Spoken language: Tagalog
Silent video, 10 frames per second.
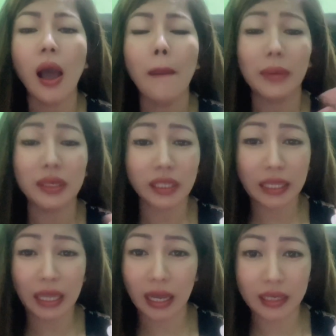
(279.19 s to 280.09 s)

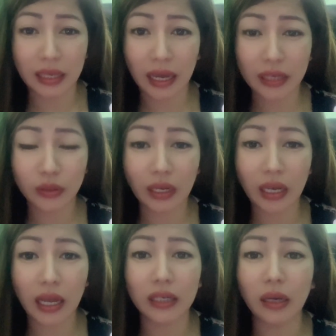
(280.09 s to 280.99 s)
Masinahayaan niyo na
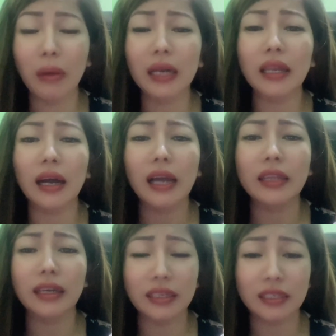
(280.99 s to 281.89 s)
lang na maglakad
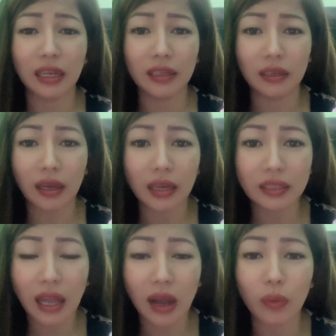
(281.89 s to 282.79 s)
ang isang
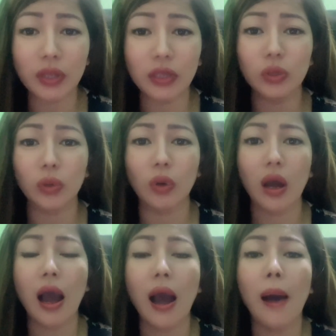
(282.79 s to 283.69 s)
asawa ninyo.
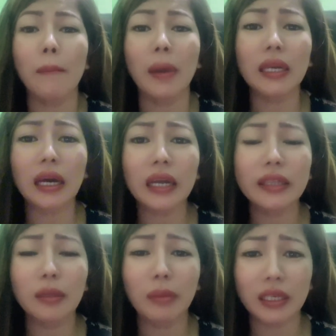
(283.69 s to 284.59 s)

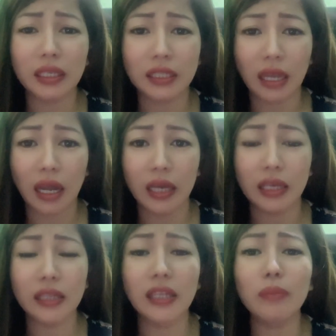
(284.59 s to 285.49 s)
Maglakad na mag-isa.
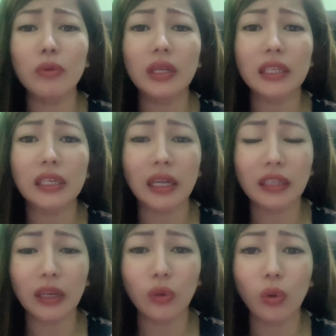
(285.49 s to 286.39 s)
Hindi mo na
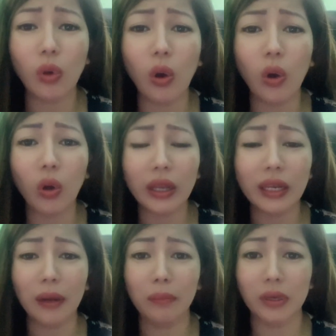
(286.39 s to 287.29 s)
tinatanong kung okay
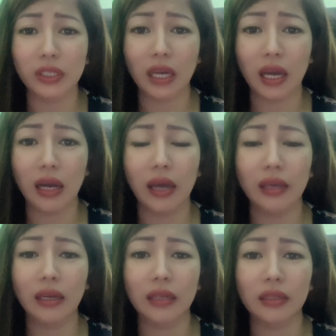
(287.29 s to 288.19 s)
lang ba siya.
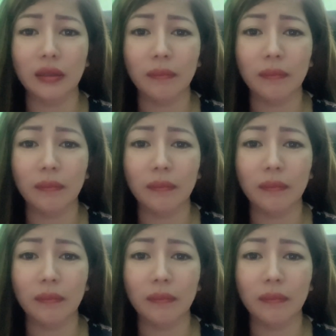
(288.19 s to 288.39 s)
Ayan.